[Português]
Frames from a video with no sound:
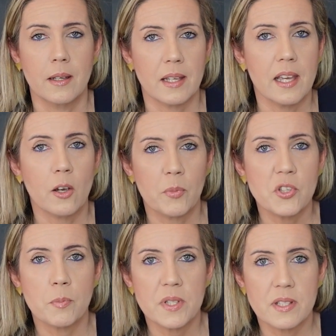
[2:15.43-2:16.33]
que
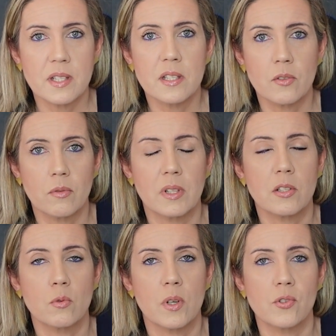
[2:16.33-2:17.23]
realmente precisam da
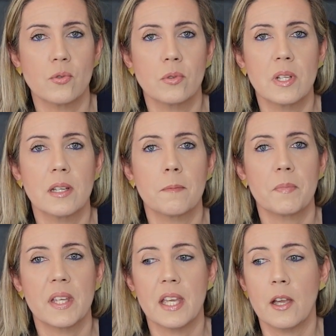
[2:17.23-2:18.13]
sua ajuda
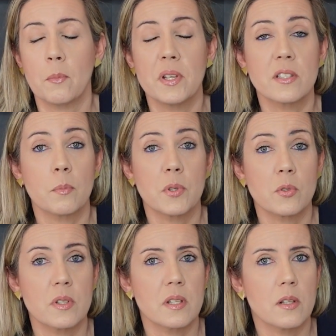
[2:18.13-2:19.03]
e que realmente são
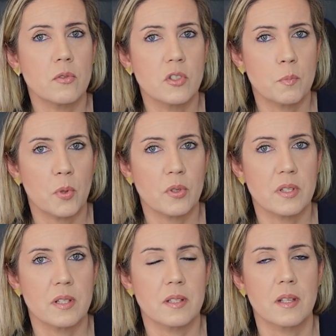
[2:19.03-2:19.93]
pessoas que estão
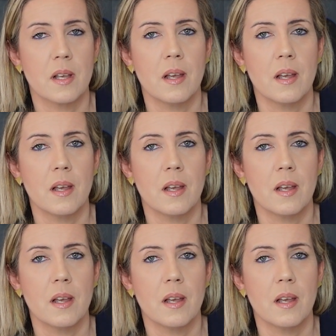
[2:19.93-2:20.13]
dispostas